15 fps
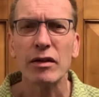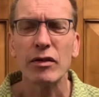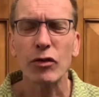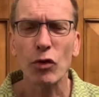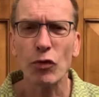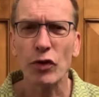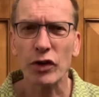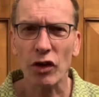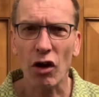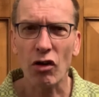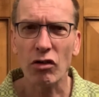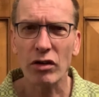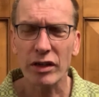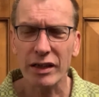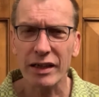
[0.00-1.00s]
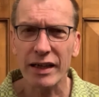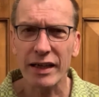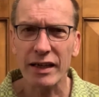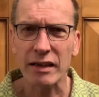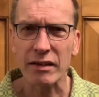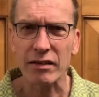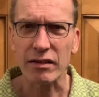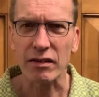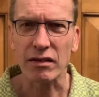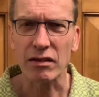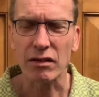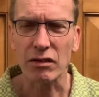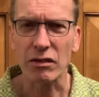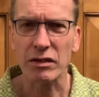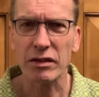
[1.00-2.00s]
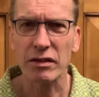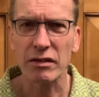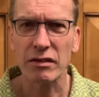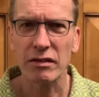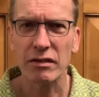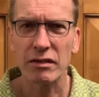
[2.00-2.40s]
zu verdanken hätten, oder?